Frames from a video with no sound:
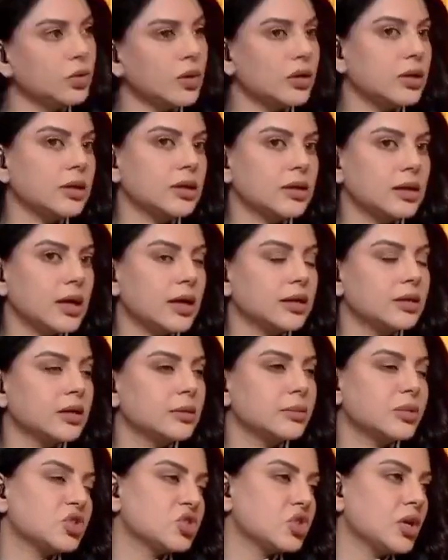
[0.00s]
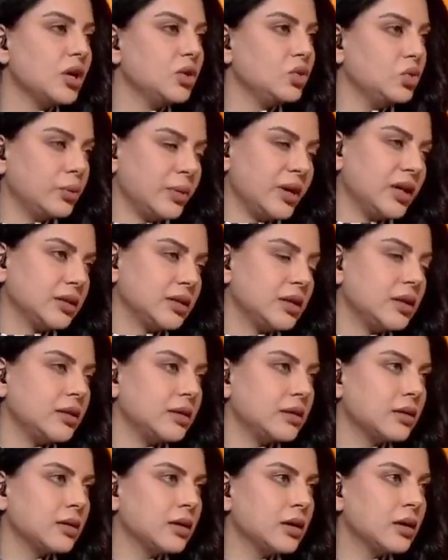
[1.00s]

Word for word: انه انا قاعده بجتهد وبعطيك